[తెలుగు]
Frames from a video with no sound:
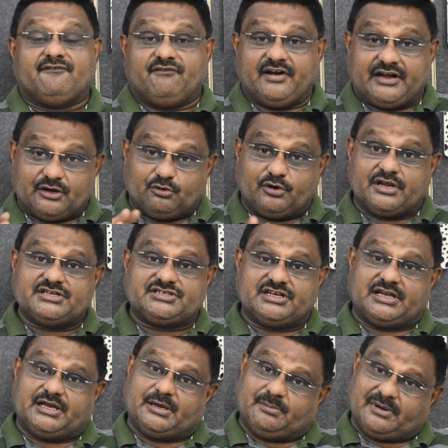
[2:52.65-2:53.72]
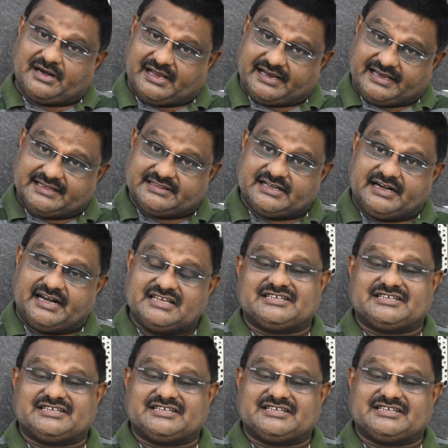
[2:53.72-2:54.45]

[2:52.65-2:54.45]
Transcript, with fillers: వీటి గురించి మన కింద